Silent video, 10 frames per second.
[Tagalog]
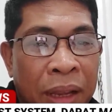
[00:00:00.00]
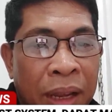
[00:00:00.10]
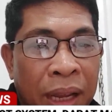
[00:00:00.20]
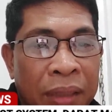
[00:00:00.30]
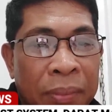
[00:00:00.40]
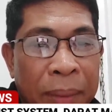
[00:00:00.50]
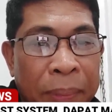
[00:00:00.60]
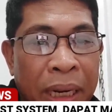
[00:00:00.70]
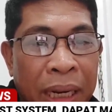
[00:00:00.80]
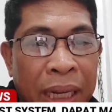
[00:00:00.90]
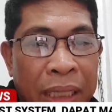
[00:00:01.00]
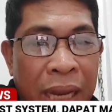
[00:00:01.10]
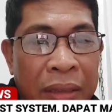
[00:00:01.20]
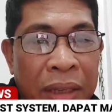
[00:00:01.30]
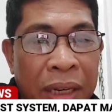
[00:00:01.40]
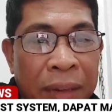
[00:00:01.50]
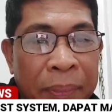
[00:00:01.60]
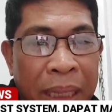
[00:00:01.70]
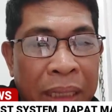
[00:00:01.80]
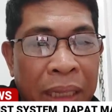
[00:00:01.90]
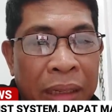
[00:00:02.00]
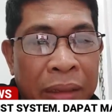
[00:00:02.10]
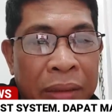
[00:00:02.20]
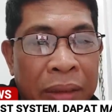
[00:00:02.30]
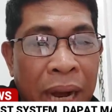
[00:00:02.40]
at mapalakas natin ang partido,